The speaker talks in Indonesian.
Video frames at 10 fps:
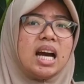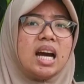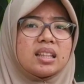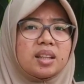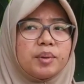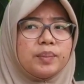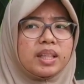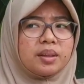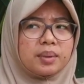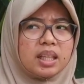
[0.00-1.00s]
sama jahat tapi
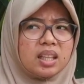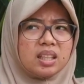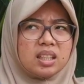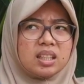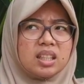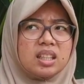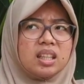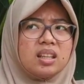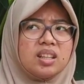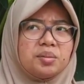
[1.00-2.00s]
bagaimana
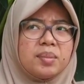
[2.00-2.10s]
kita